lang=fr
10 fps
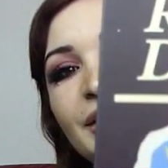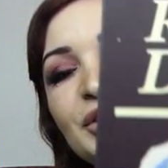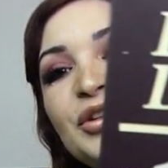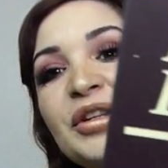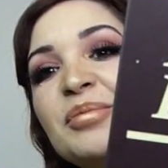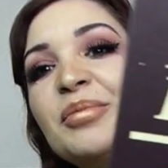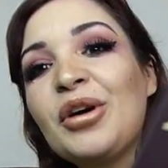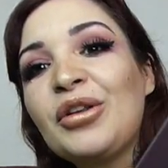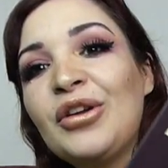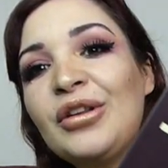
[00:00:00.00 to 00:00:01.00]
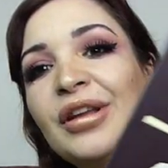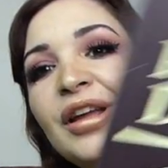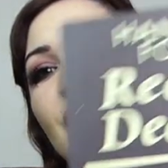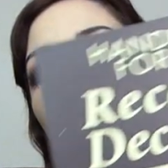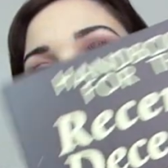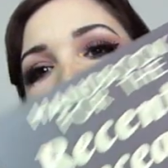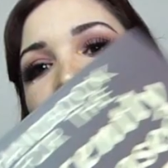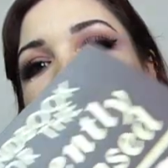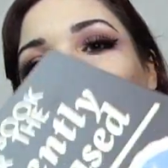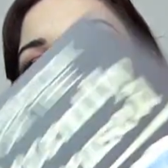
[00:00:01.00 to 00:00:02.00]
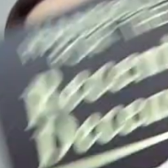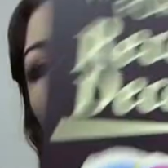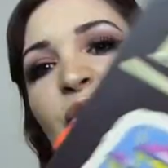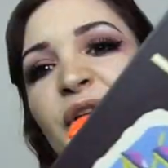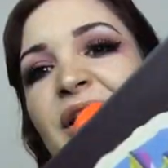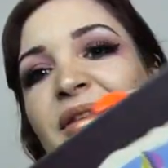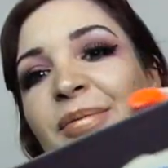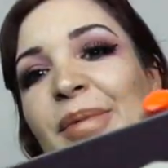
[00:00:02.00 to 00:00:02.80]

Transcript: de Tim Burton, vous allez sûrement reconnaître cette